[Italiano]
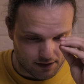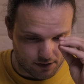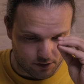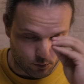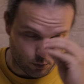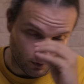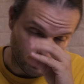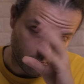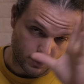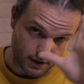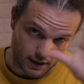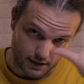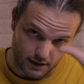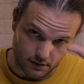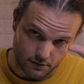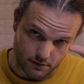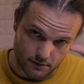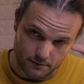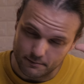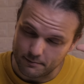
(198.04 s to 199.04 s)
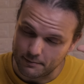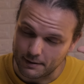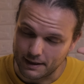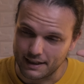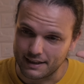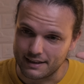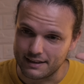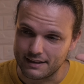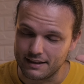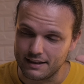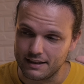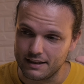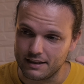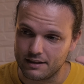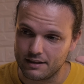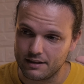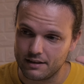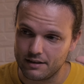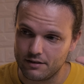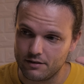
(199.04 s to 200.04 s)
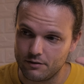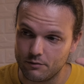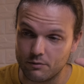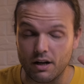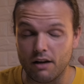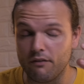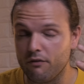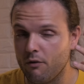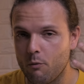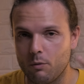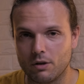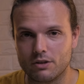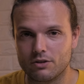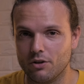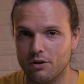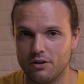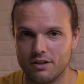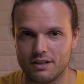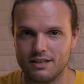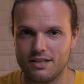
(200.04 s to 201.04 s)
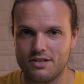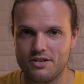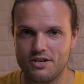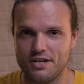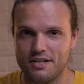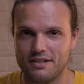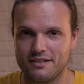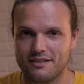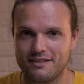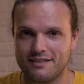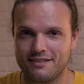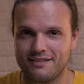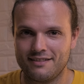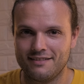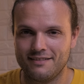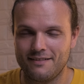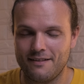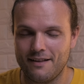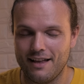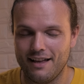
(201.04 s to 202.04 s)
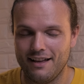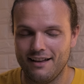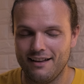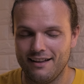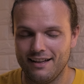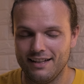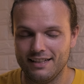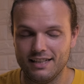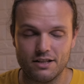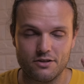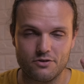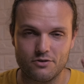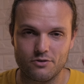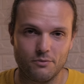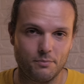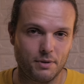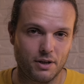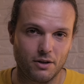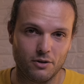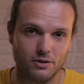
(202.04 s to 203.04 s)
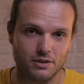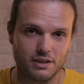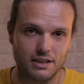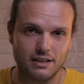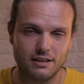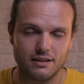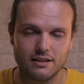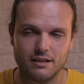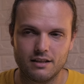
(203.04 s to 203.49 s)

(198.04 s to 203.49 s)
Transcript: tu ipotetico, prendi un iPhone 14, adesso lo prenoti,